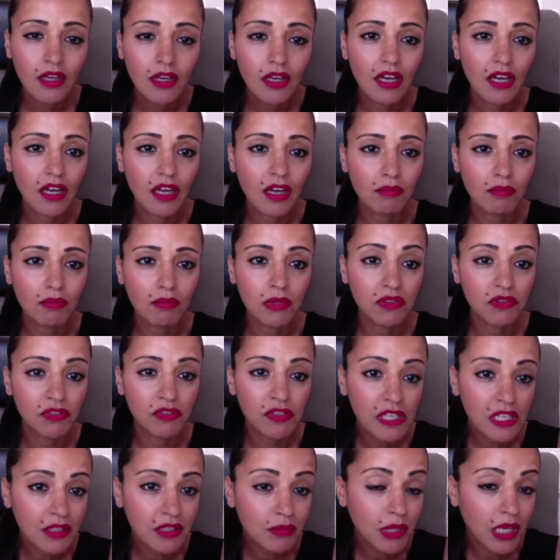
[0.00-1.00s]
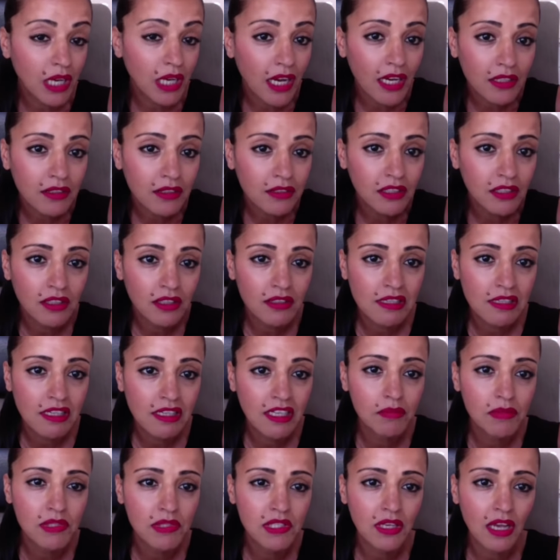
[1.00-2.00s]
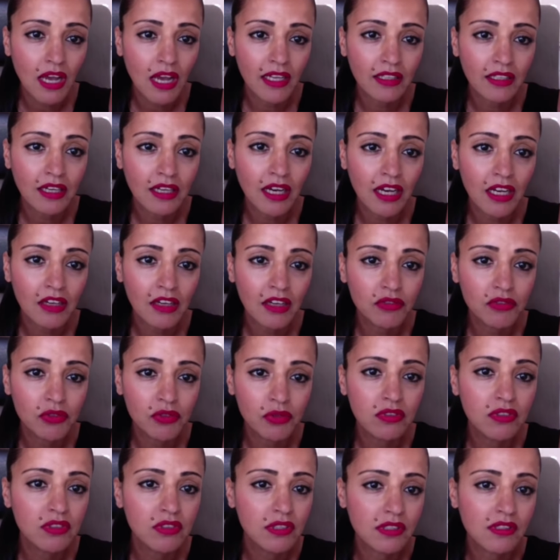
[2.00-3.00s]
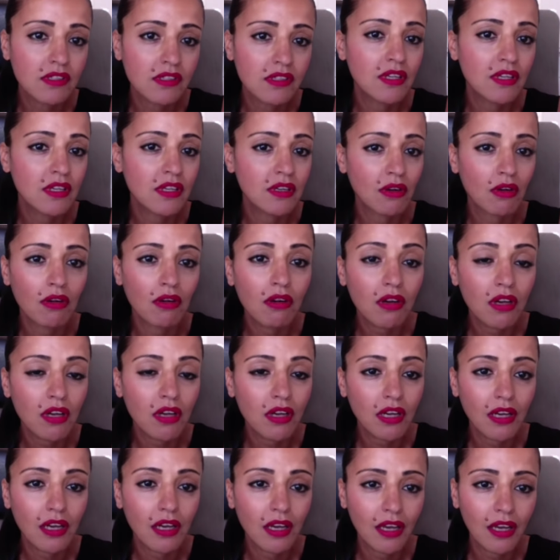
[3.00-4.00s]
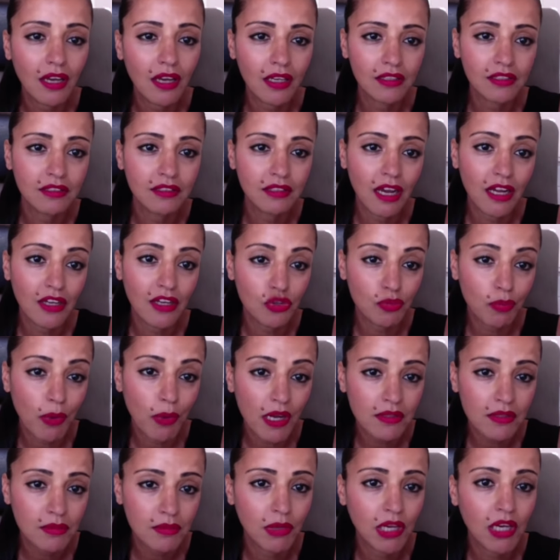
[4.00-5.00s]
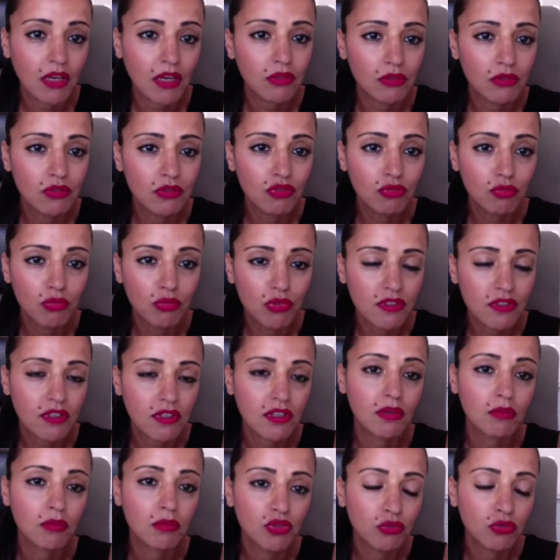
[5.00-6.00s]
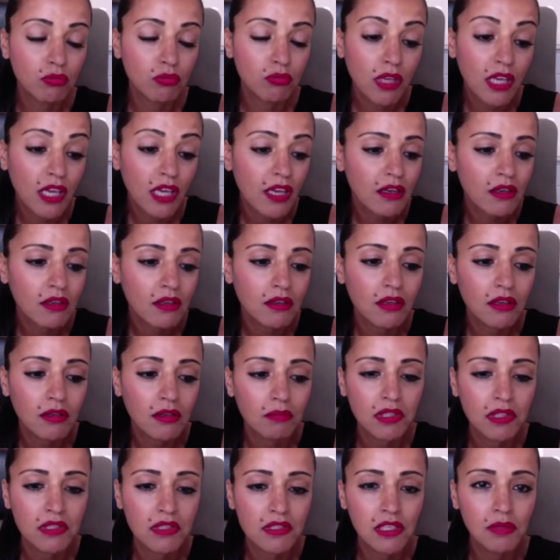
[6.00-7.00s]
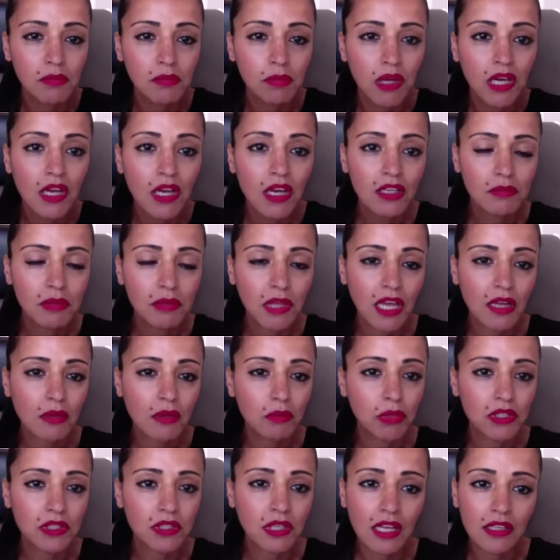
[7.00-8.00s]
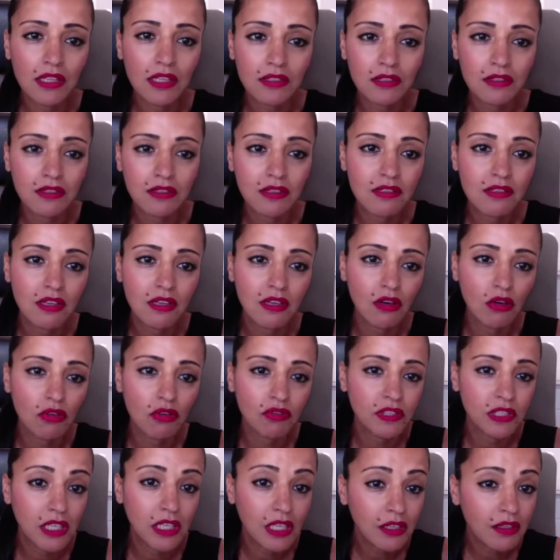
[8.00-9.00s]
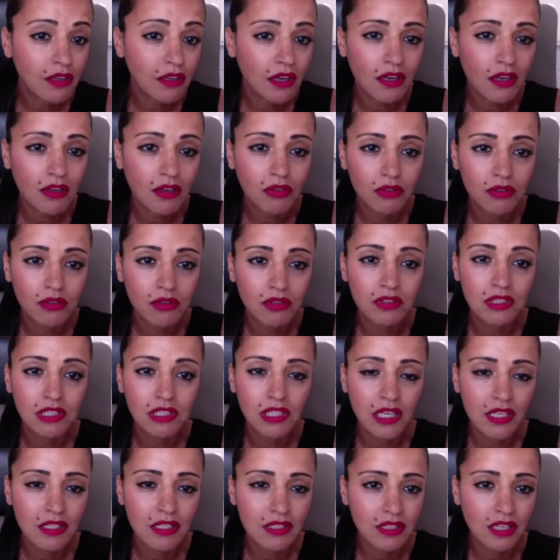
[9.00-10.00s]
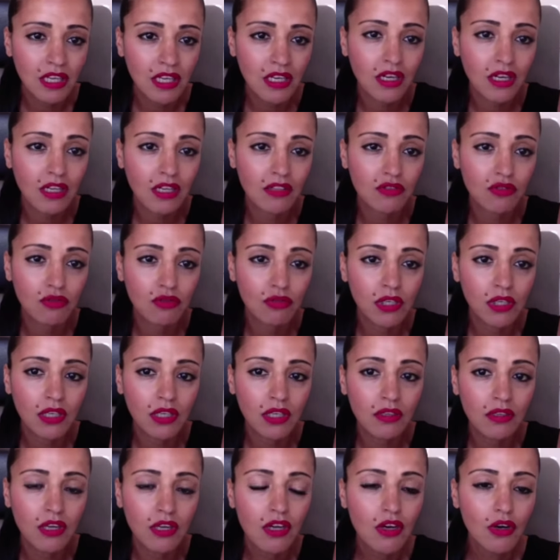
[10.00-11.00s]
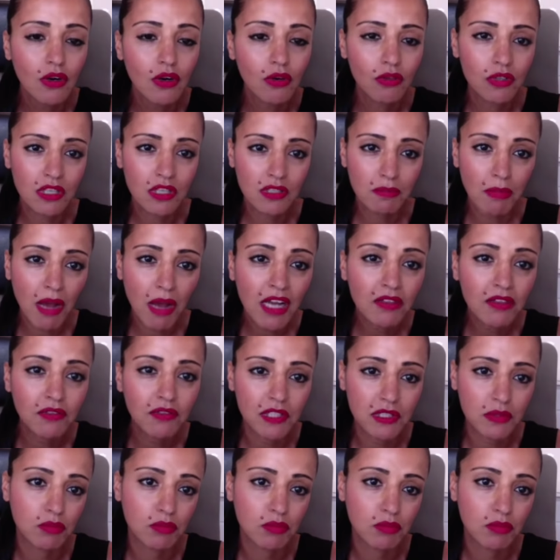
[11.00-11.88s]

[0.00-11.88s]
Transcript: ähm, in vielen Bereichen ihres Lebens reingreift und das ist dann auch echt kein Spaß mehr. Und du musst dann damit umgehen. Im Prinzip überträgt sich das dann auf die Kinder und die nächsten Generationen. Und das macht was